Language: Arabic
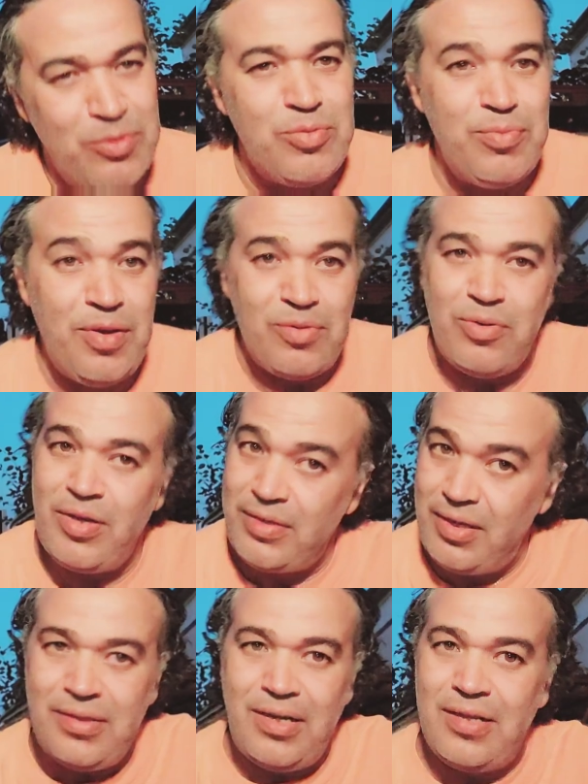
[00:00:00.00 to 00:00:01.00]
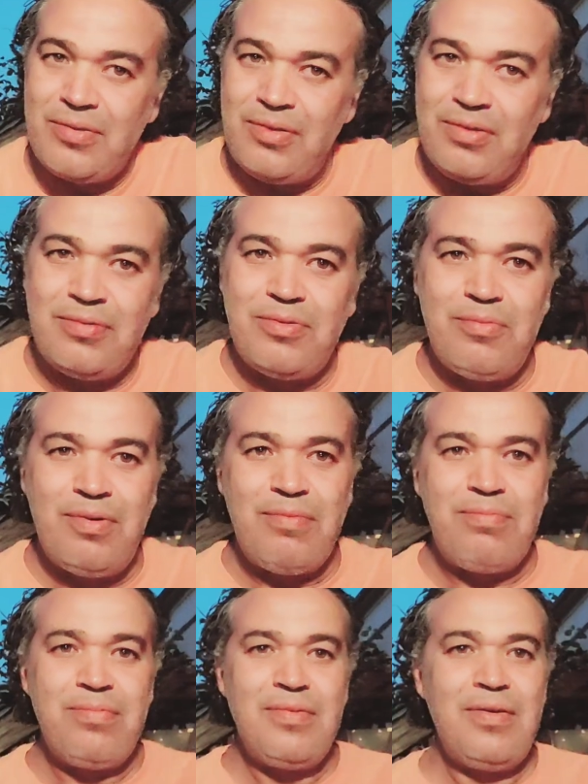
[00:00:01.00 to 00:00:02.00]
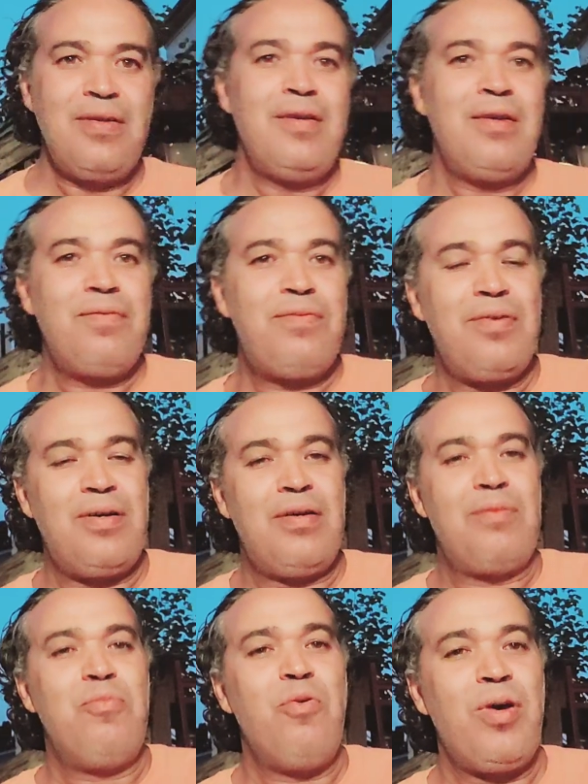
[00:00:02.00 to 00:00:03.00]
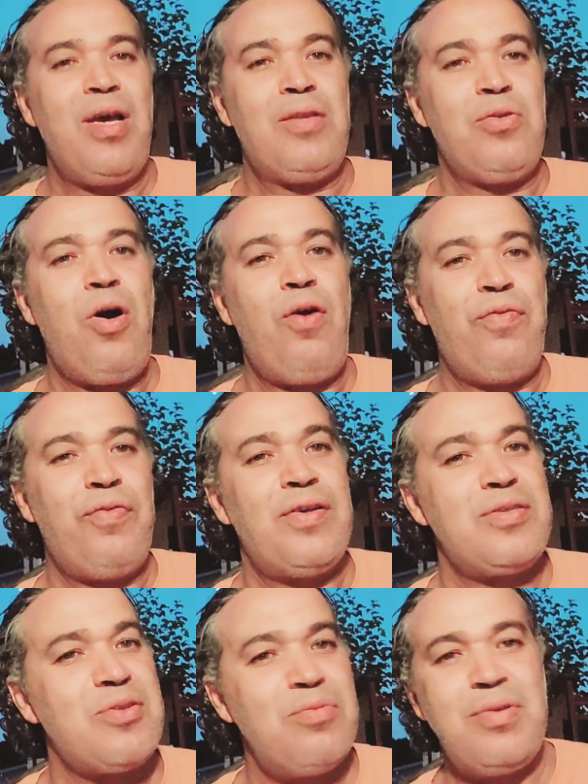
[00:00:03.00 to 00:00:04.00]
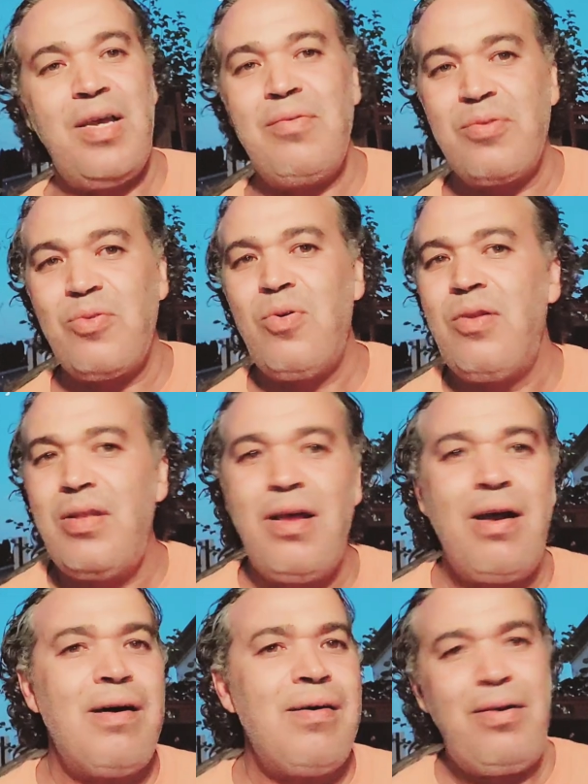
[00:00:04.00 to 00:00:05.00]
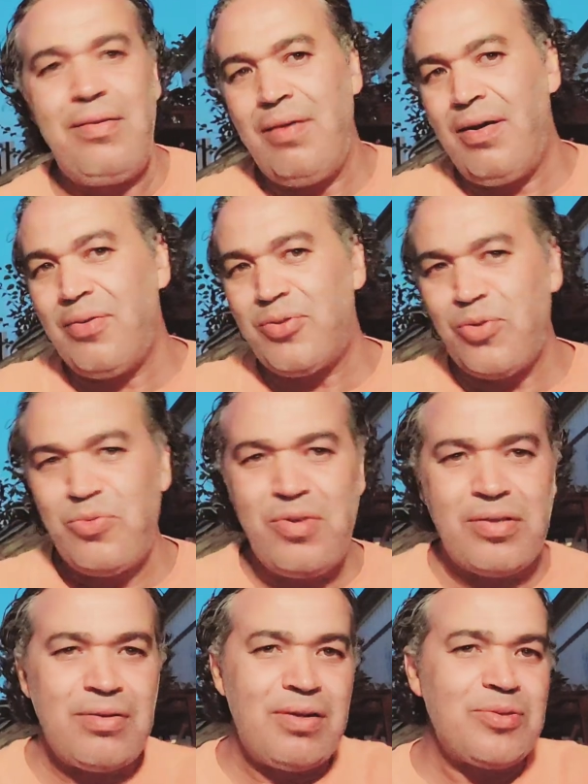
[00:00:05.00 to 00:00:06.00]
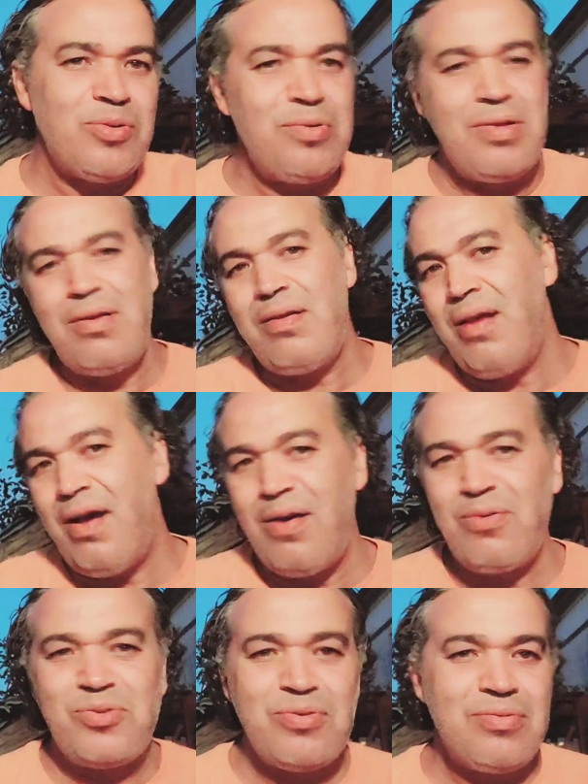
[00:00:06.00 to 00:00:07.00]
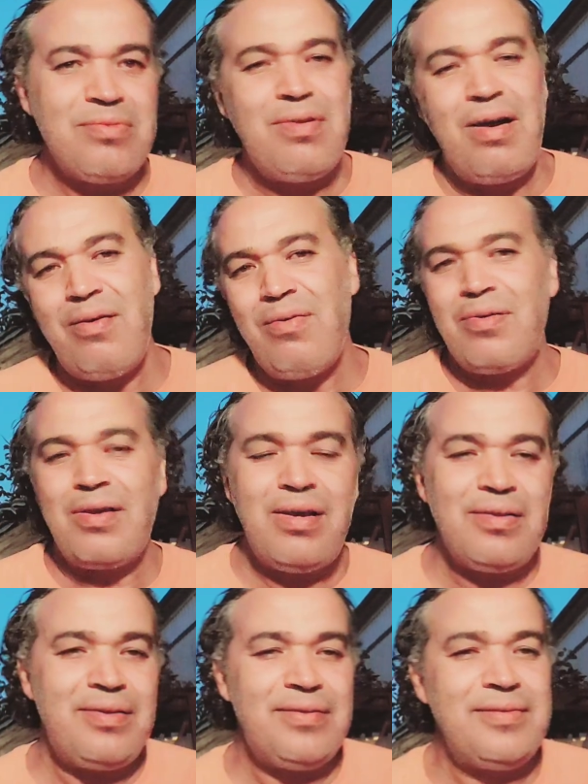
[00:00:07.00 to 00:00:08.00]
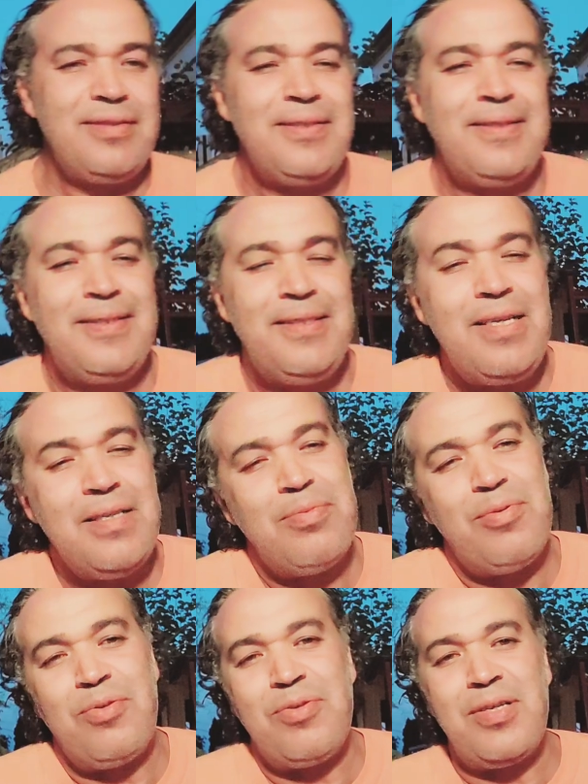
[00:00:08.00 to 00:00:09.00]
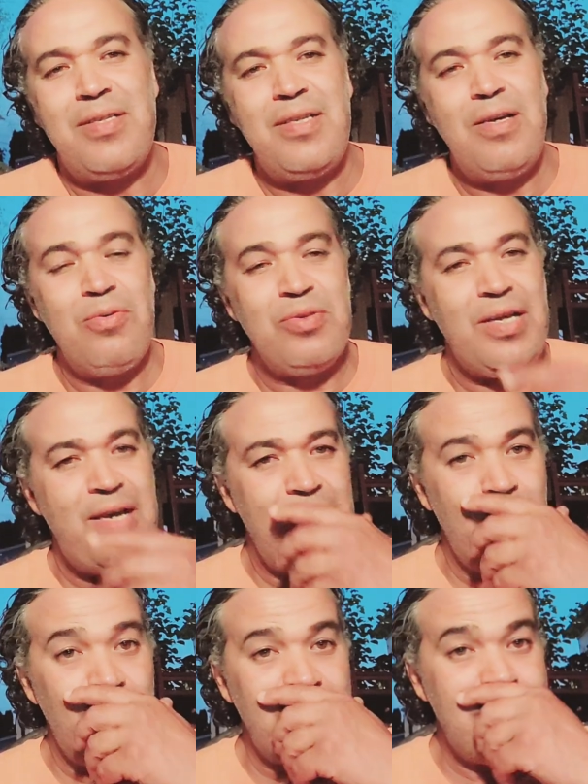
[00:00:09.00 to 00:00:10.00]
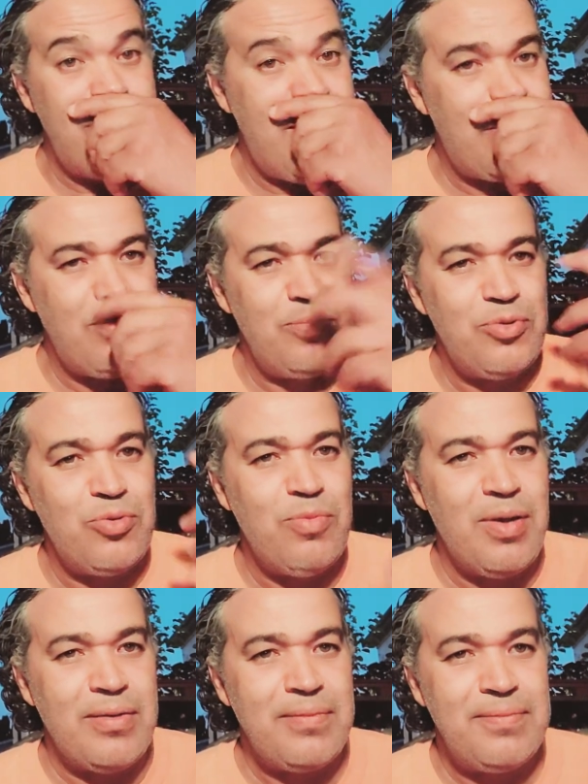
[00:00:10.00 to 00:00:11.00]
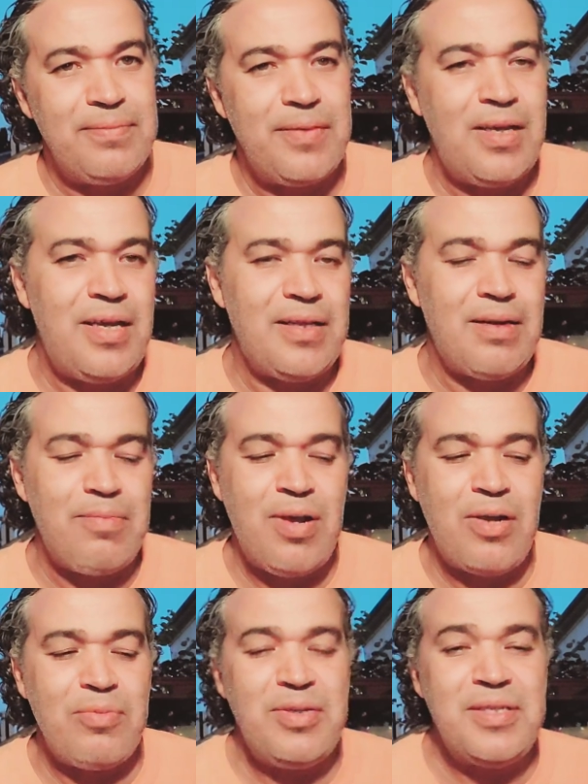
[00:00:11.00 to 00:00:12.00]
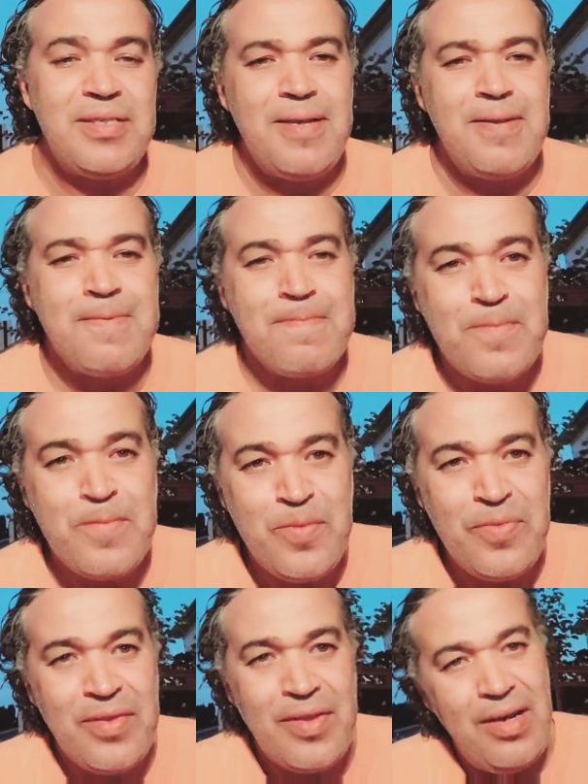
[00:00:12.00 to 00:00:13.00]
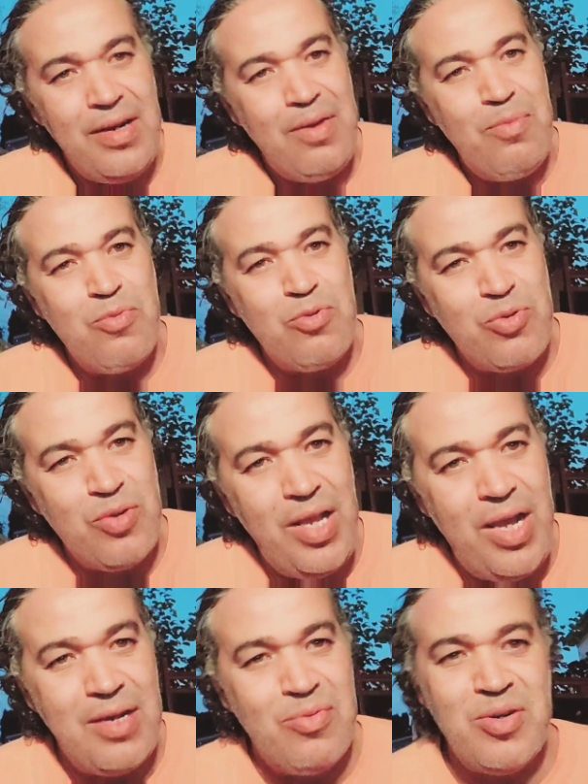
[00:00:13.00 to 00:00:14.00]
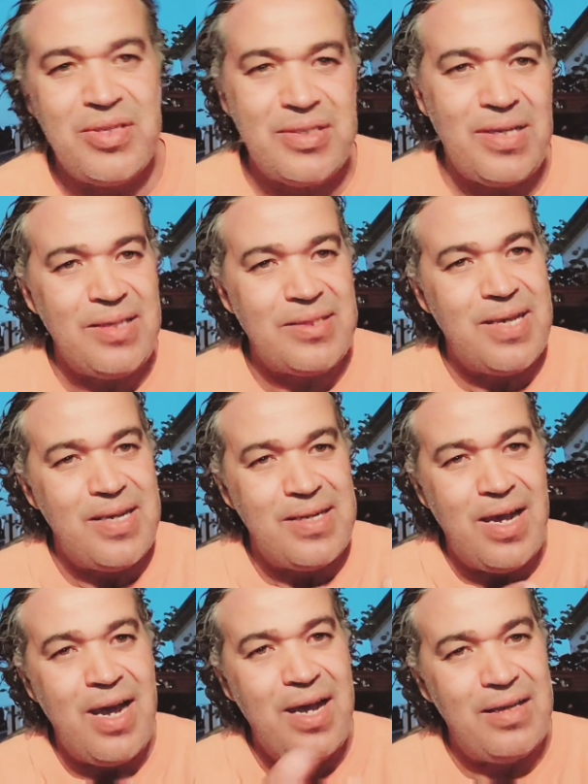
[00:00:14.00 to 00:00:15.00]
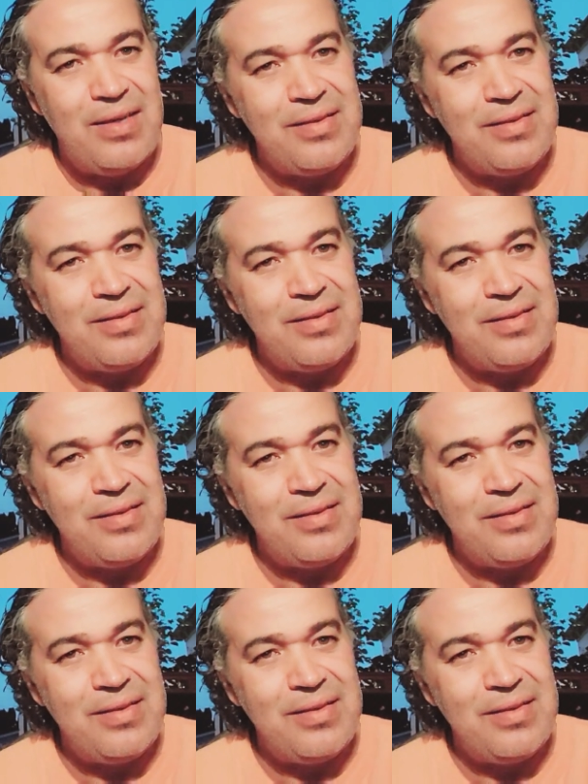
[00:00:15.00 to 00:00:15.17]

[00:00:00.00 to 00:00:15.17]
تبانوا عند عندكم انتم فموقع ضعف خصكم دائما تقول لا حنا سنه رسول الله وسنه وكذا بس بدو تغنيو وضيع الوقت معاكم انتم يهضر معاكم الانسان رحموا دوك الحيوان راه سنه اه